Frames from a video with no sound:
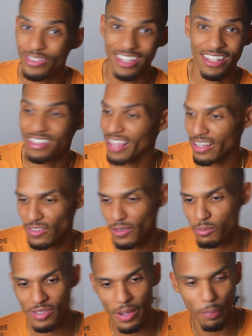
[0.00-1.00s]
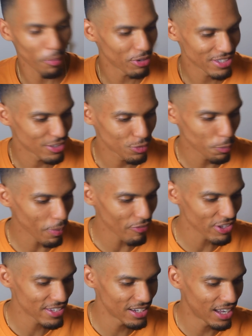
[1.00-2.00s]
Tu sais, des textes comme ça, pour moi, c'est super
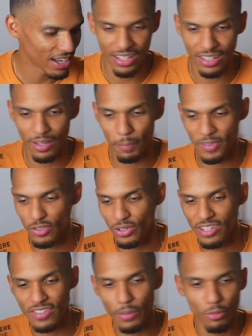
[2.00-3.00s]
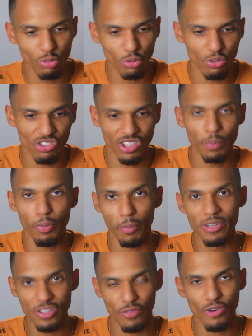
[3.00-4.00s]
facile à écrire parce que les émotions que j'ai pour
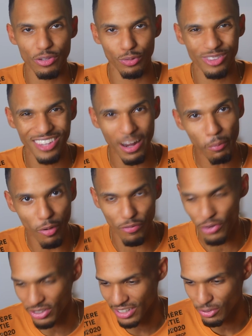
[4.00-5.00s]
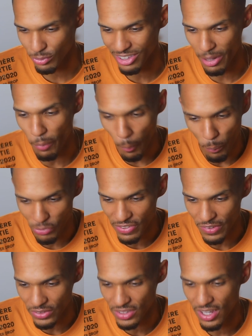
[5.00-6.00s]
mes enfants, elles sont tellement fortes, elles sont tellement
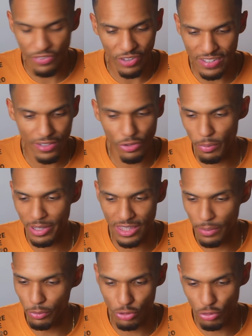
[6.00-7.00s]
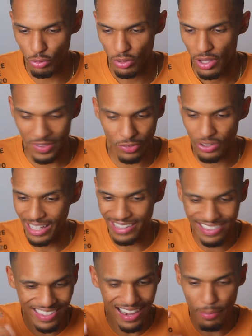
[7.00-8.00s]
puissantes, c'est facile de mettre des mots dessus. Parce qu'il y a
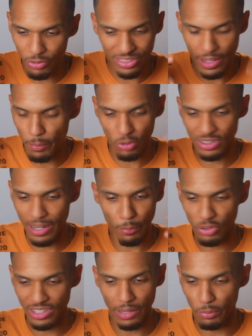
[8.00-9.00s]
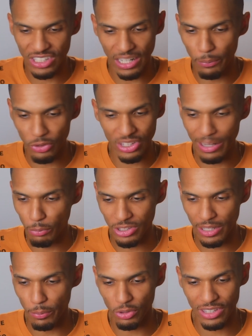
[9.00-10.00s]
tellement, tellement, tellement, tellement, tellement, tellement,
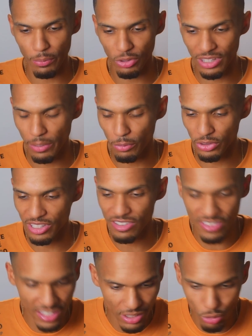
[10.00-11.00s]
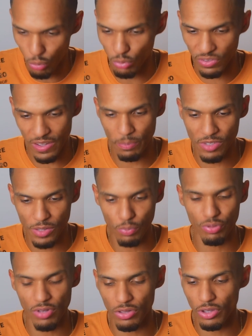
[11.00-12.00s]
tellement, tellement, tellement d'idées, de concepts qui
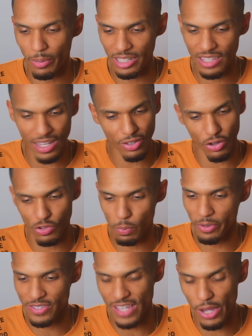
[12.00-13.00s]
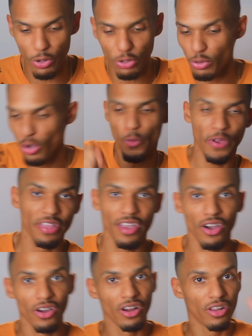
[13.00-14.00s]
bouillonnent dans ma tête quand je pense à eux que
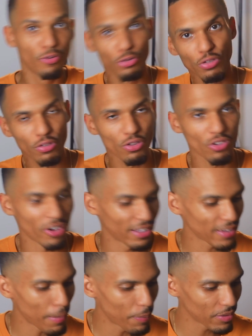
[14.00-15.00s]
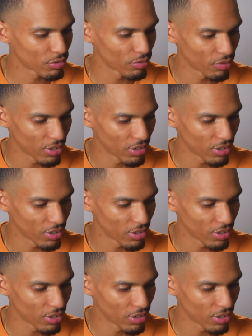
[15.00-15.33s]
faut juste que j'en attrape un, tu